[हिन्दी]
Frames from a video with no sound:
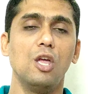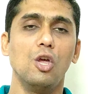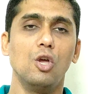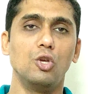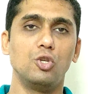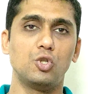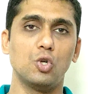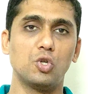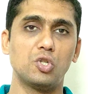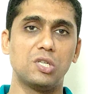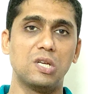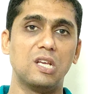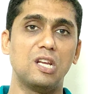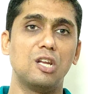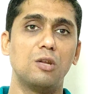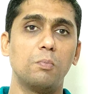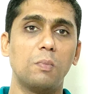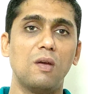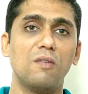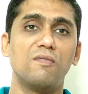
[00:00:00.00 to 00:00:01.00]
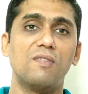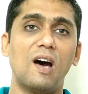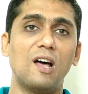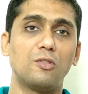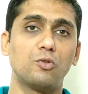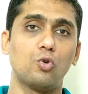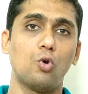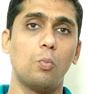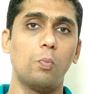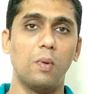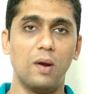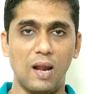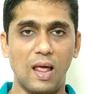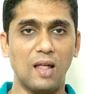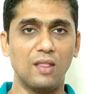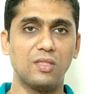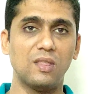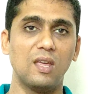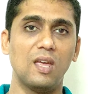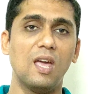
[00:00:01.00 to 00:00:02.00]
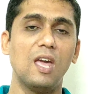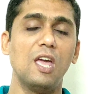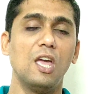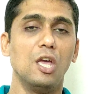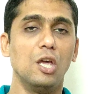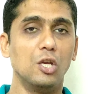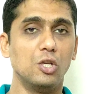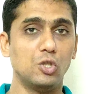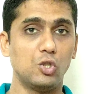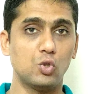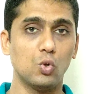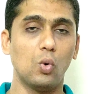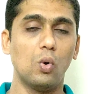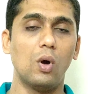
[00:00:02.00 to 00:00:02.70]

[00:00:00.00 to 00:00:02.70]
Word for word: जो शरीर में वात को बढ़ाते हैं जो